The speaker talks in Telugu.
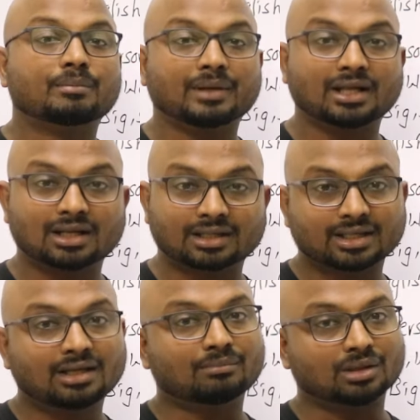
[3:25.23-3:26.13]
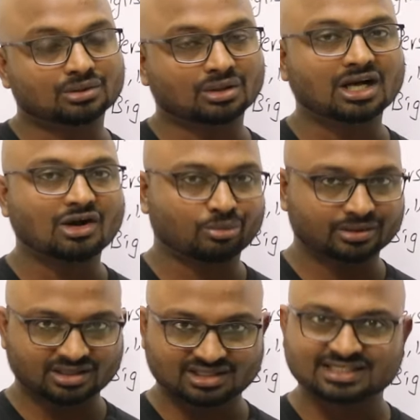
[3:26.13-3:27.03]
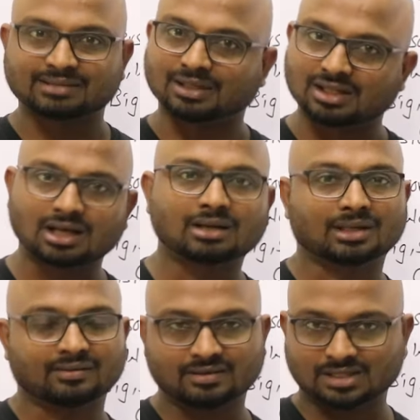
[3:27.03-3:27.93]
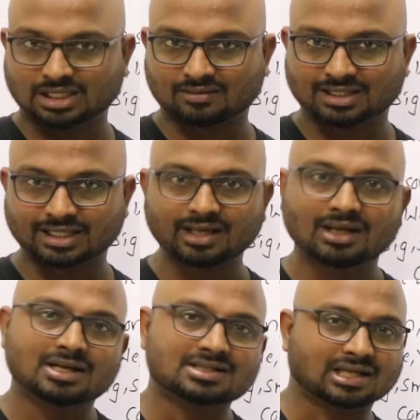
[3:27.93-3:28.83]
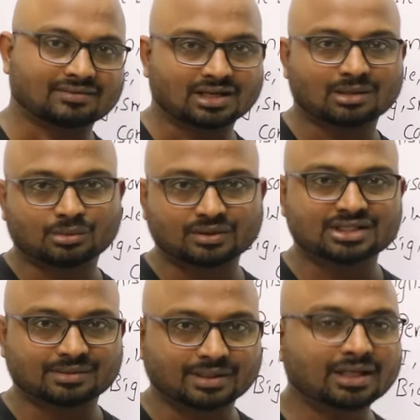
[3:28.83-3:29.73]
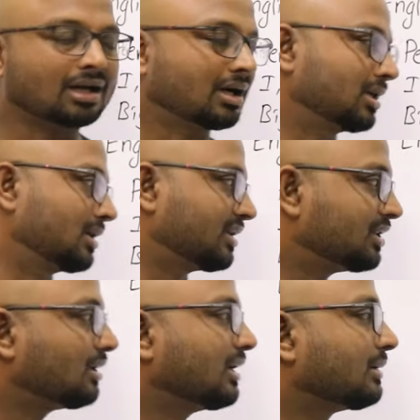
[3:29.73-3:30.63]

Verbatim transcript: పేర్లకి బదులుగా ఉపయోగించే పదాలను మనం ఏమంటామంటే సర్వనామం అని చెప్పని అంటారు ఇందులో